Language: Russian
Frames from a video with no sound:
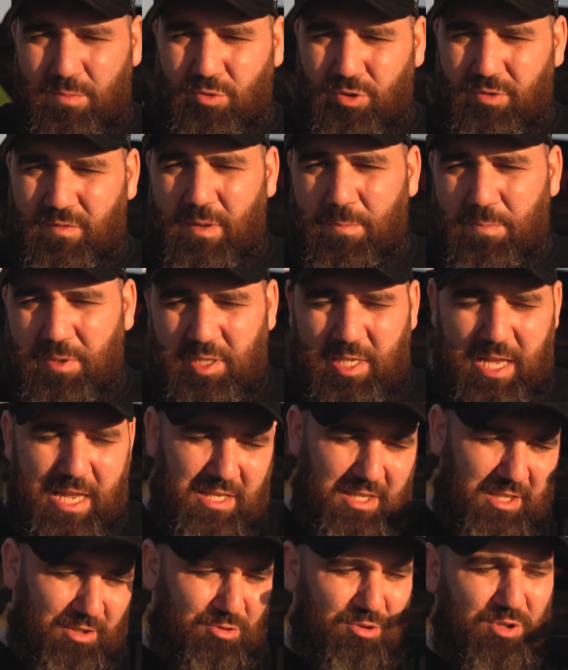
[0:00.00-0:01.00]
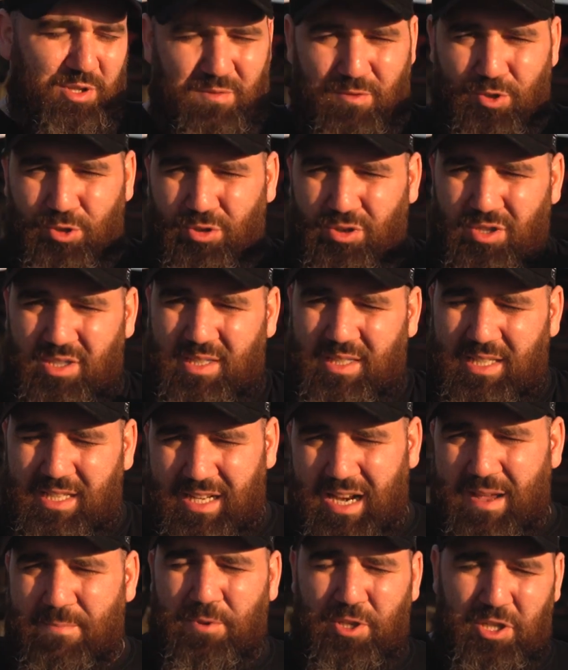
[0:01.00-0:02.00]
будут в описании. То есть вот он
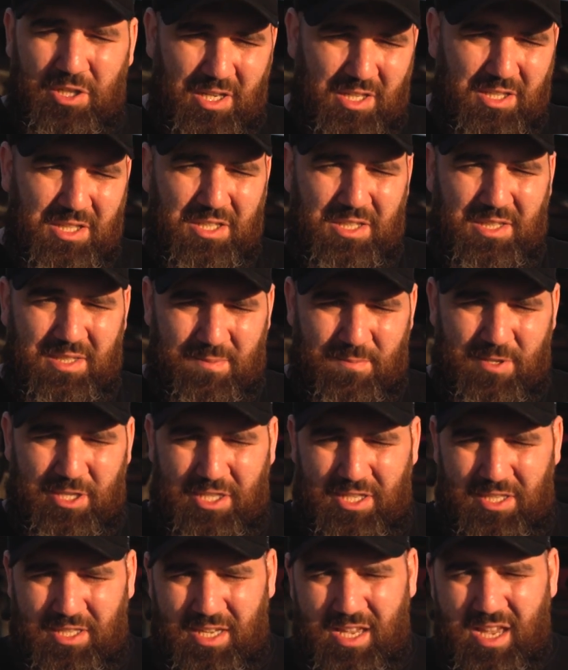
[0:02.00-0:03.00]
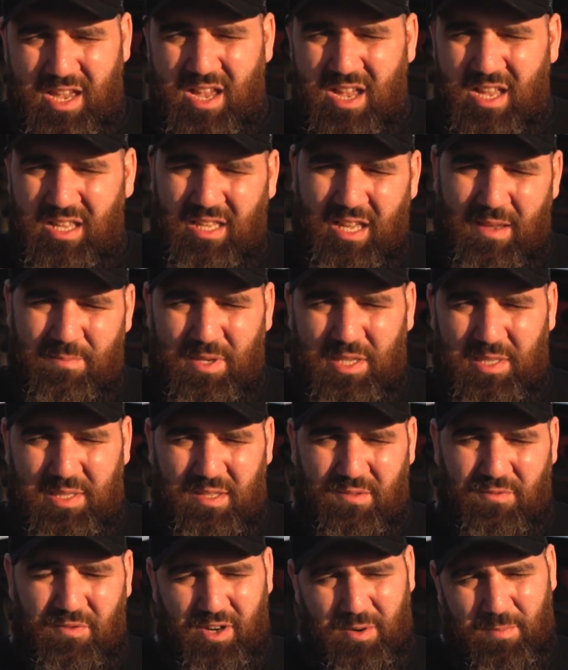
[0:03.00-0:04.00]
Инстаграм, переходите, смотрите, там
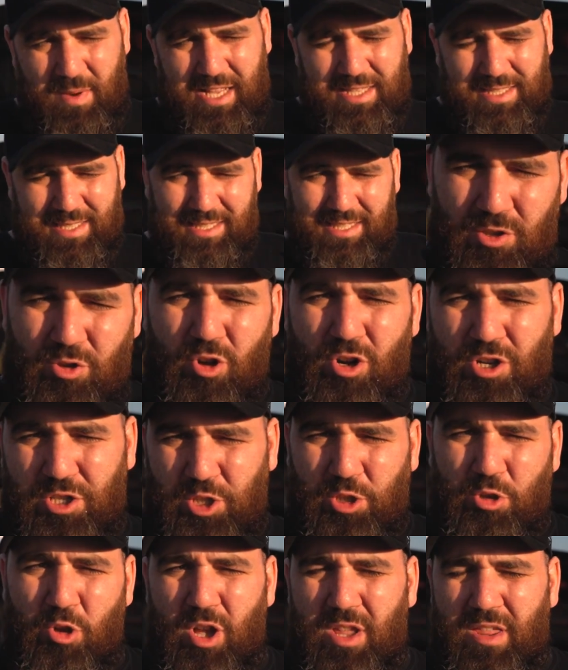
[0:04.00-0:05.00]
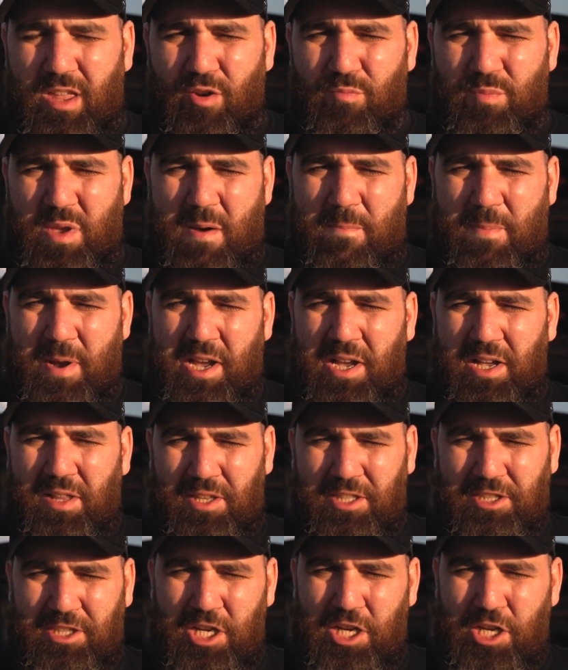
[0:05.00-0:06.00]
есть информация. 0,100 она у меня
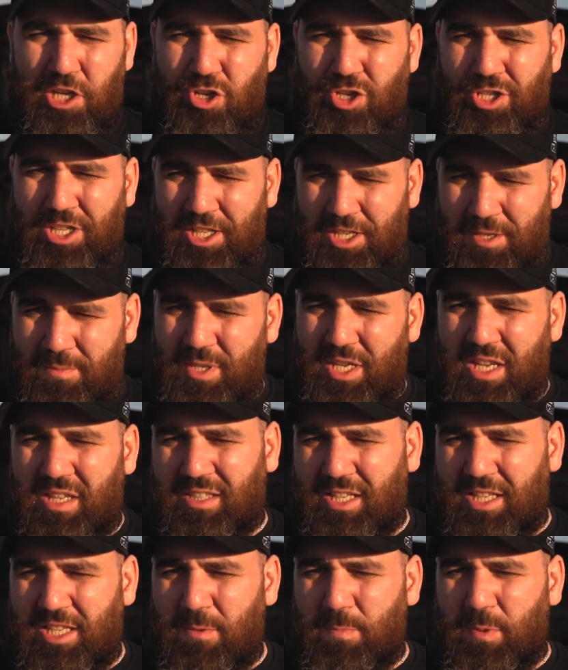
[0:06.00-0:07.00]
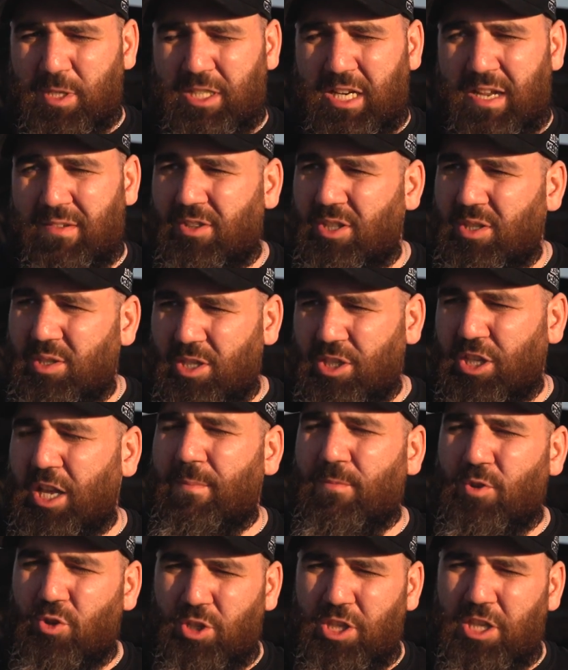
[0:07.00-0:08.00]
поехала 3,4. Мне это не понравилось, хотя
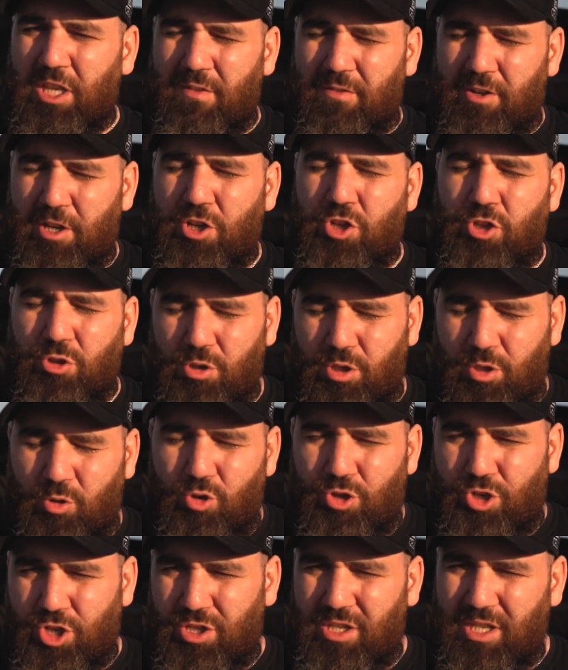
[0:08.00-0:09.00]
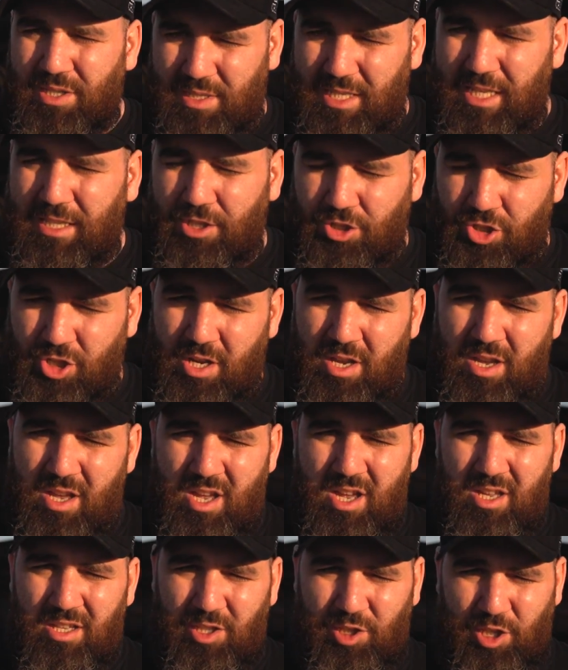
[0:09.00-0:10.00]
многие говорили, что это очень достаточно,
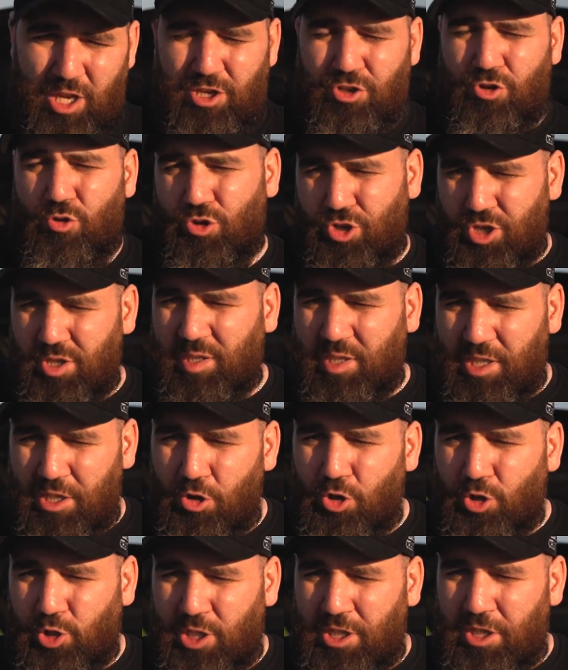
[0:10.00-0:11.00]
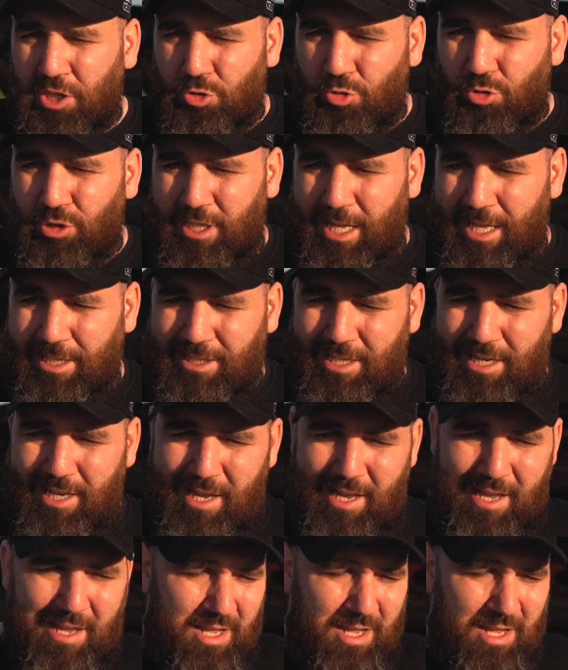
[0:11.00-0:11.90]
достаточно очень серьезный результат для